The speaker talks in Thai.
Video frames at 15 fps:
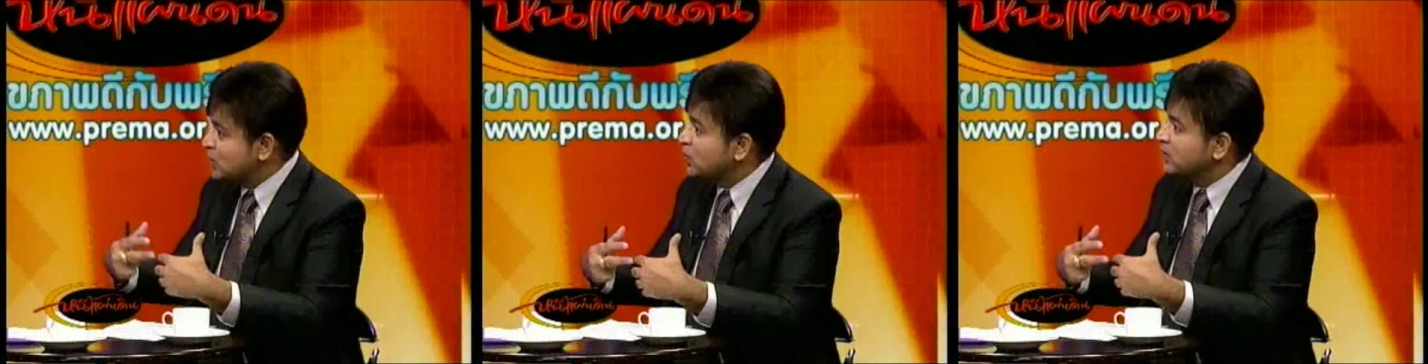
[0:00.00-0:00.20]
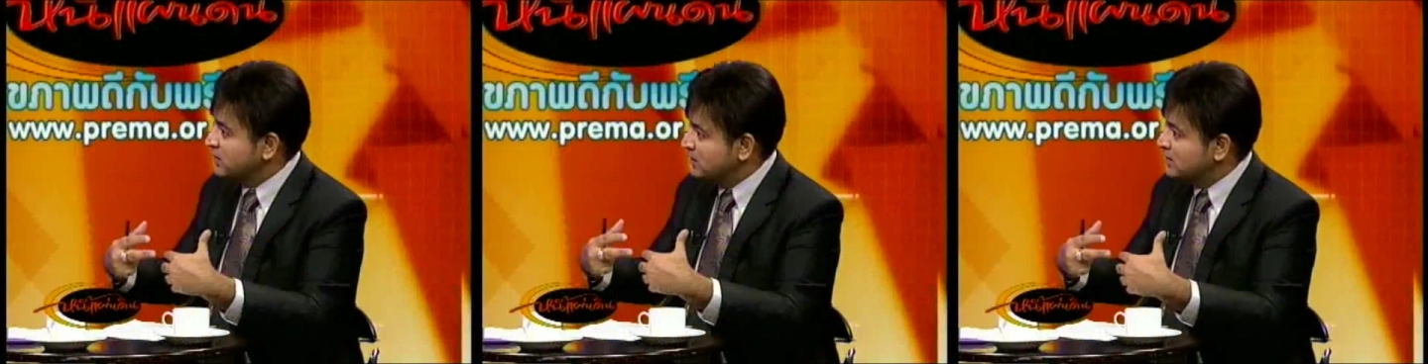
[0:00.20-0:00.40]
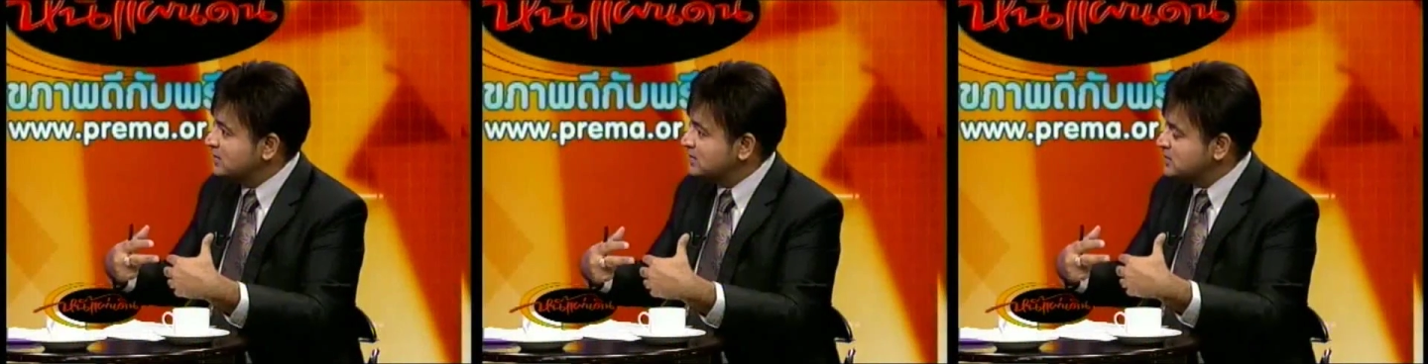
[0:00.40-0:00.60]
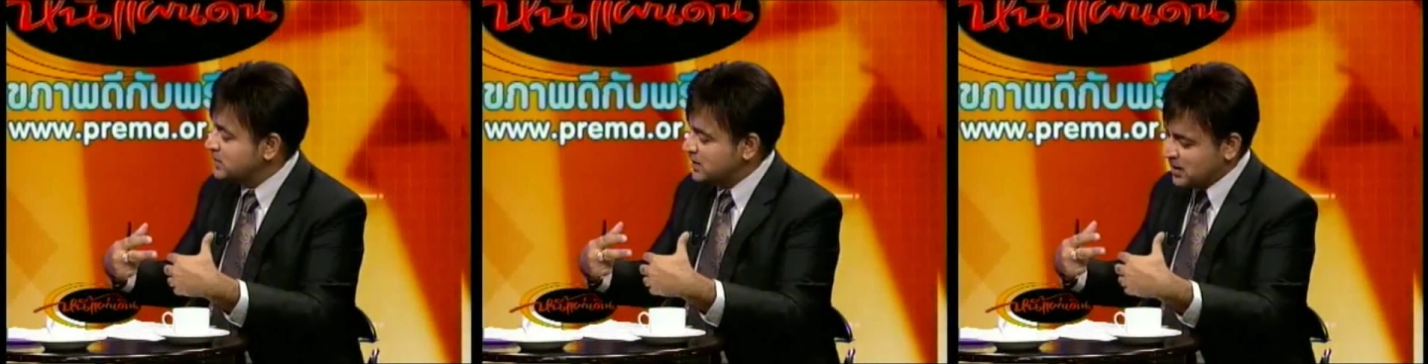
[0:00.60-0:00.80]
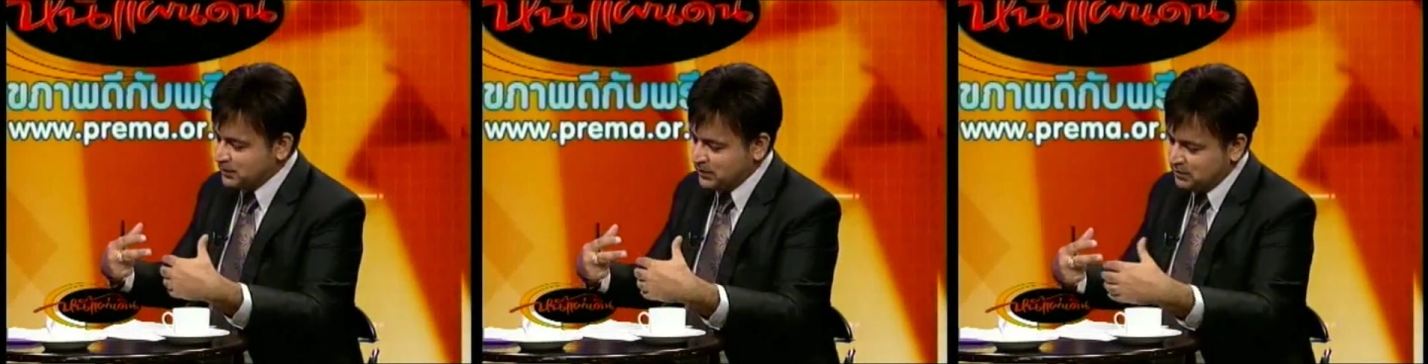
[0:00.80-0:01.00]
กระตุ้นใช่
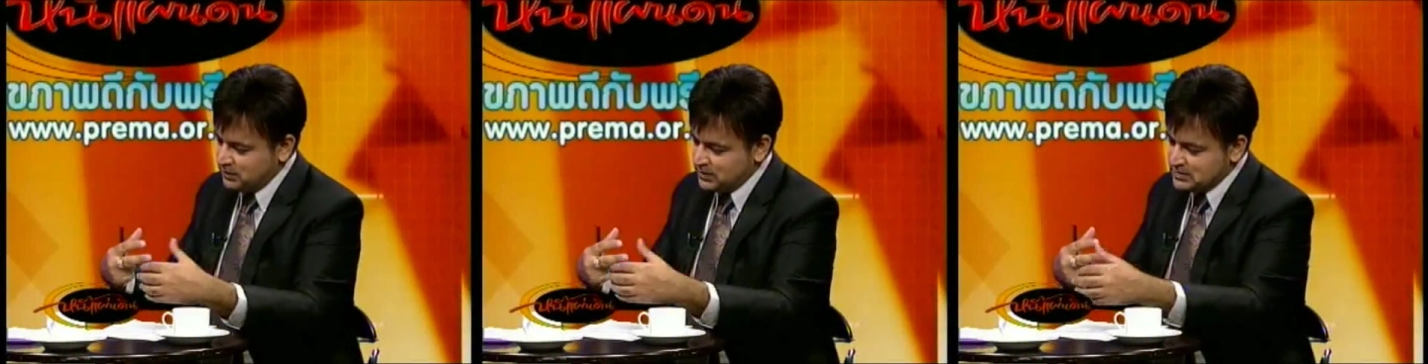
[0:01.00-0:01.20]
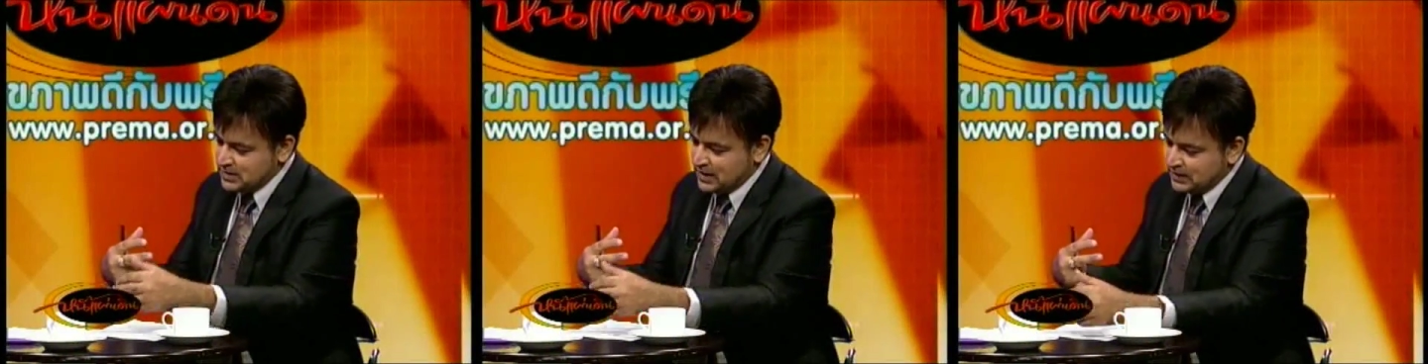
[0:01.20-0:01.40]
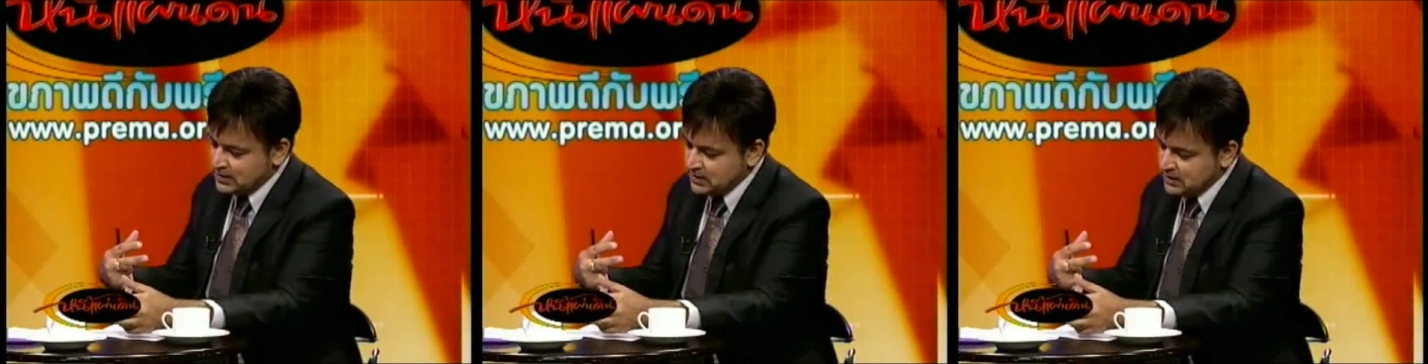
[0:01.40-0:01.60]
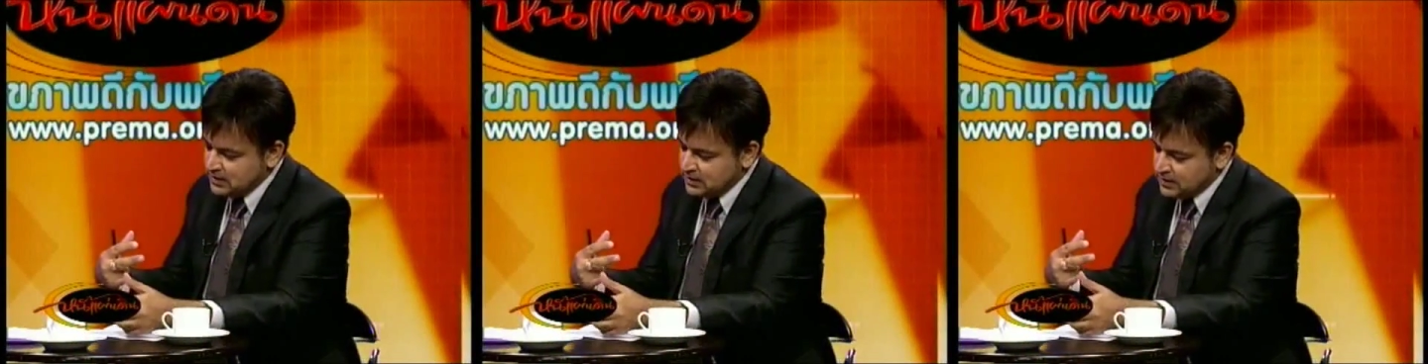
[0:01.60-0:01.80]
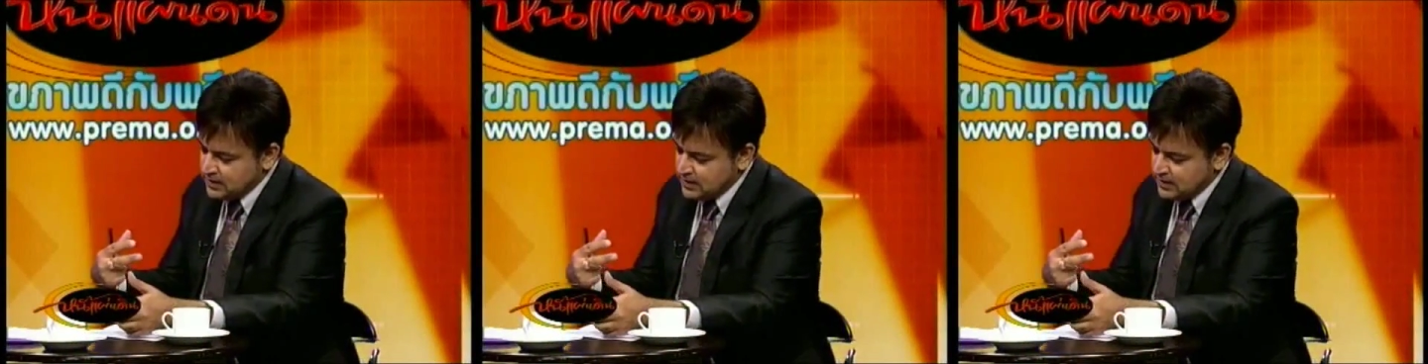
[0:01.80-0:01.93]
ไหมครับเป็นเป็นสารที่